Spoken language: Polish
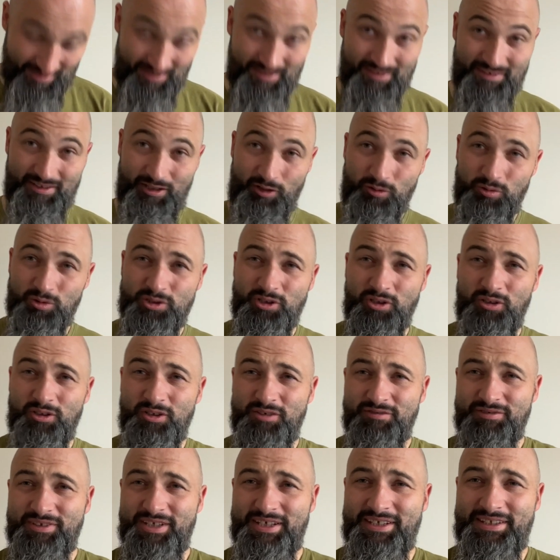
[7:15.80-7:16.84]
Na Górze
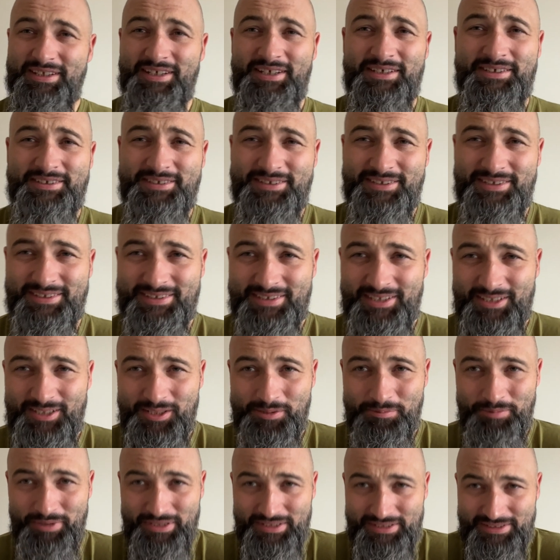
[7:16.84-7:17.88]
Oliwnej też jest
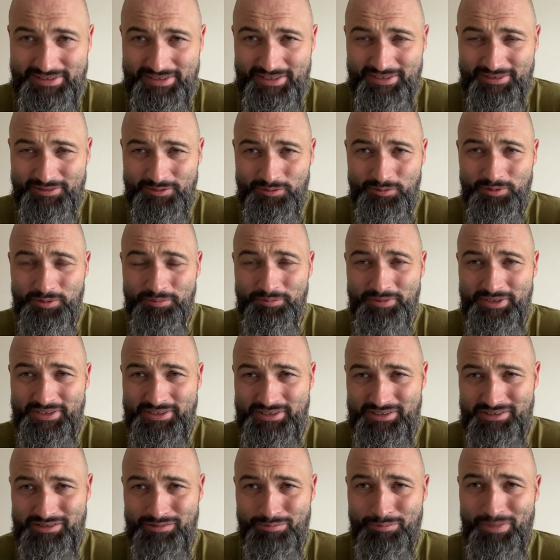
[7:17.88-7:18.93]
takie miejsce, którym
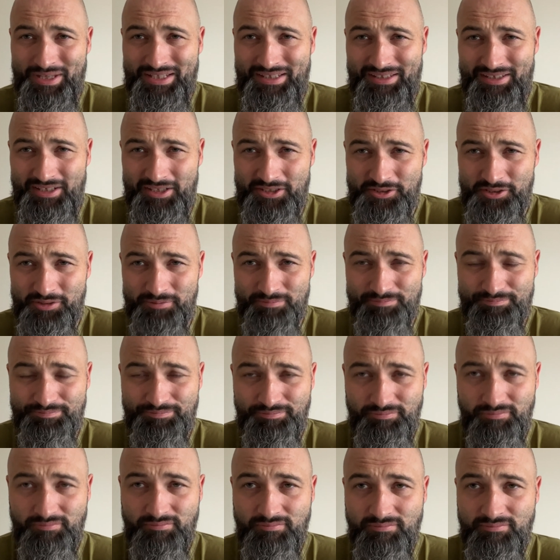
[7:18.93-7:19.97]
jest cmentarz
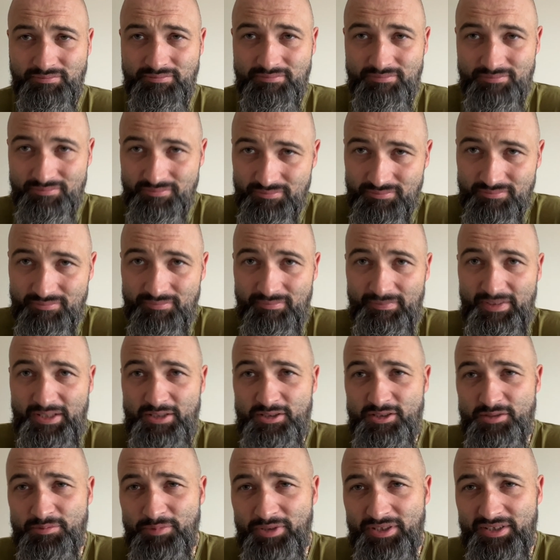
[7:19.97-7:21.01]

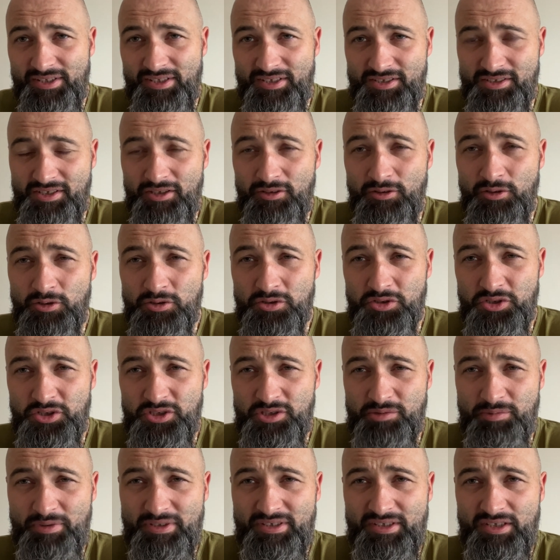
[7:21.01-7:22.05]
cmentarz, najdroższy
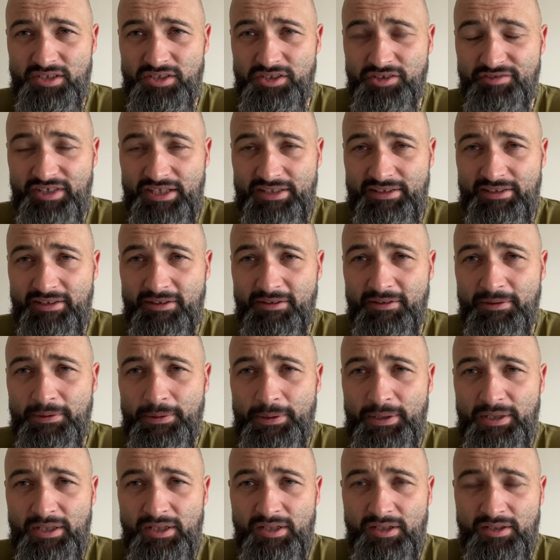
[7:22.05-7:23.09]
cmentarz świata.
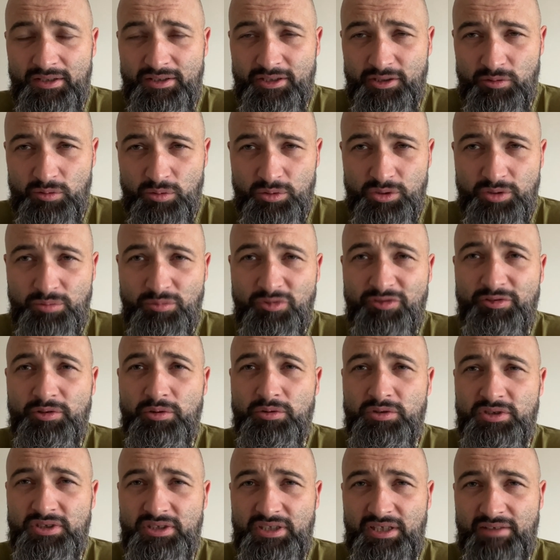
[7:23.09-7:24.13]
Niektórzy mówią,
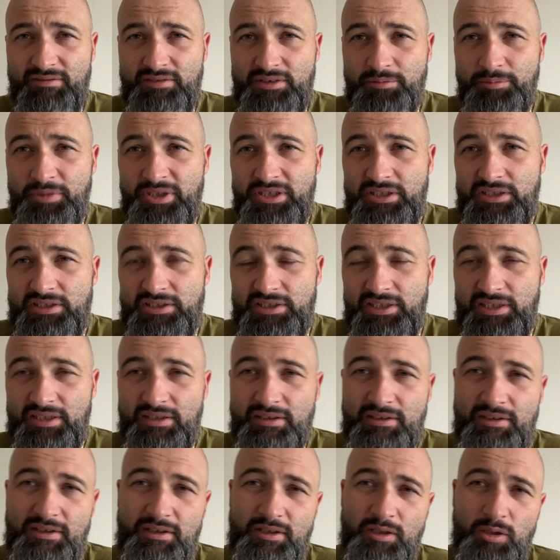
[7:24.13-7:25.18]
że nawet miejsce
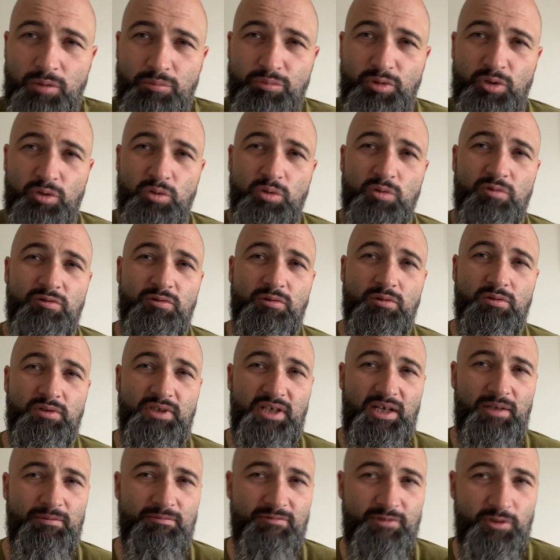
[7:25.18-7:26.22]
pochówku
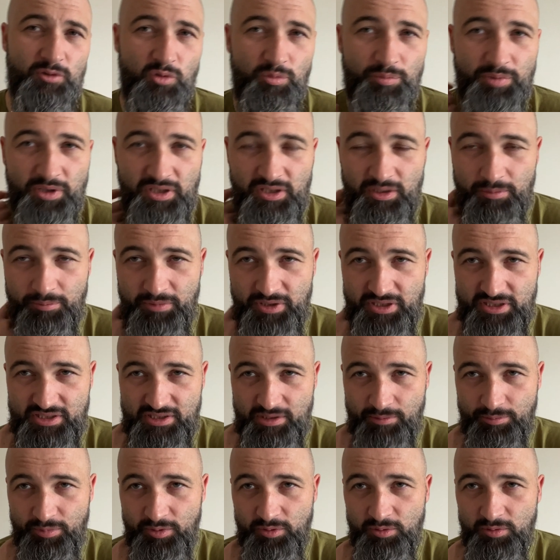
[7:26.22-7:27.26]
tam, wykupienie
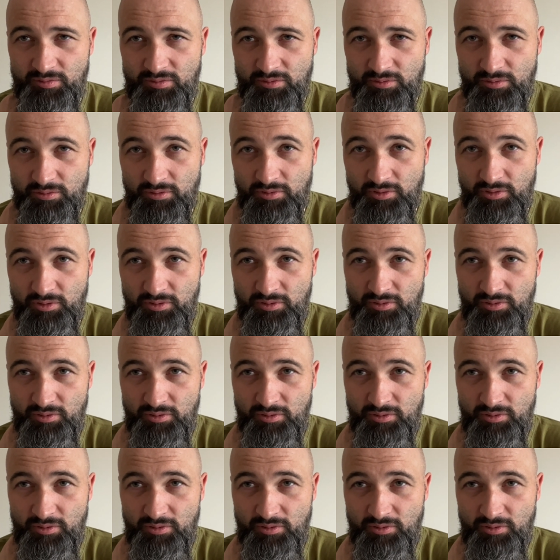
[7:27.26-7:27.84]
miejsca pochówku to